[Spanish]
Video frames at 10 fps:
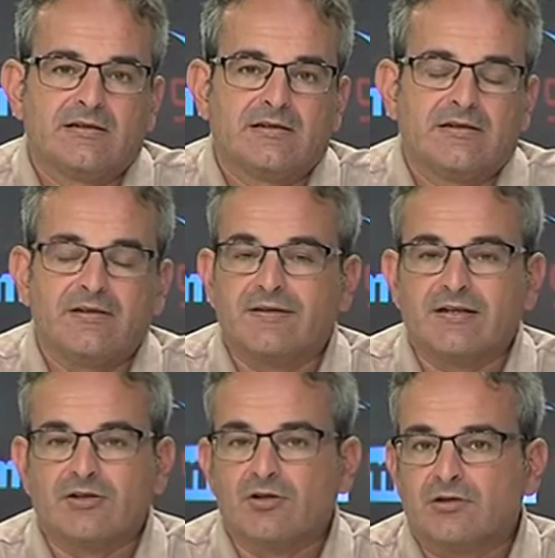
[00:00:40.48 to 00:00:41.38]

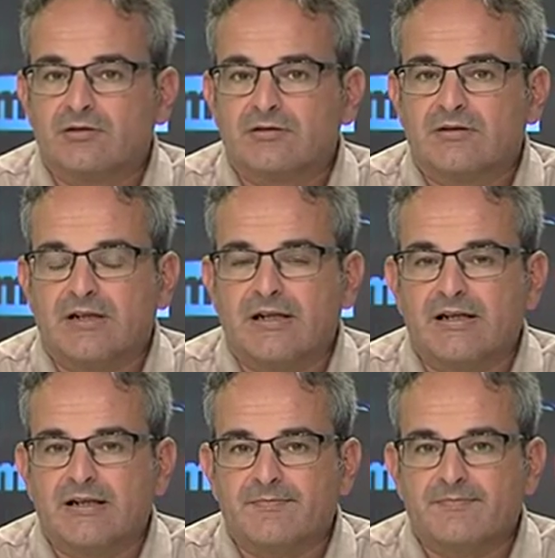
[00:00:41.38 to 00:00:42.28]
diciendo
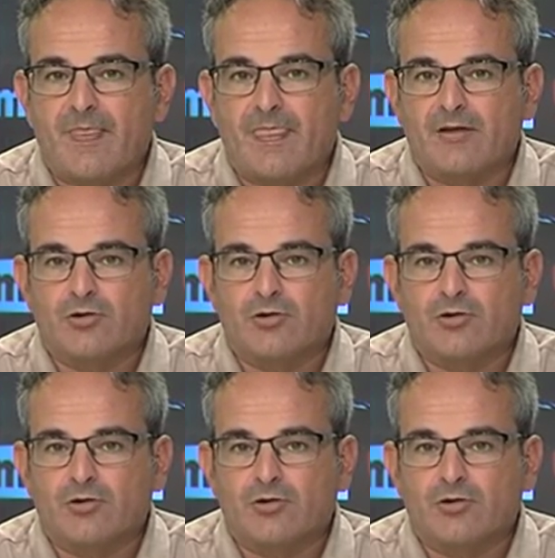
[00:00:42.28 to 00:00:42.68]
que